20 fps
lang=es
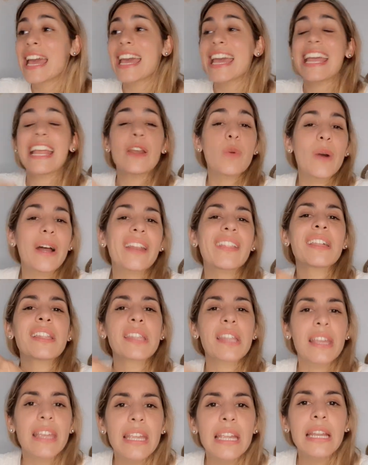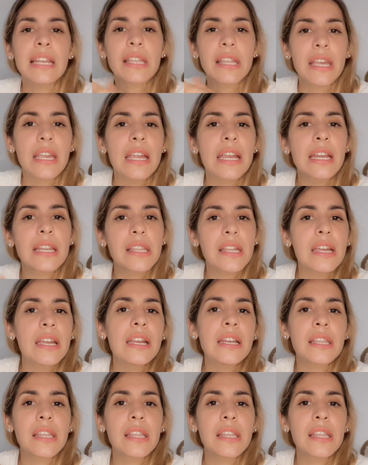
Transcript: en lugar de seguir, seguir, seguir,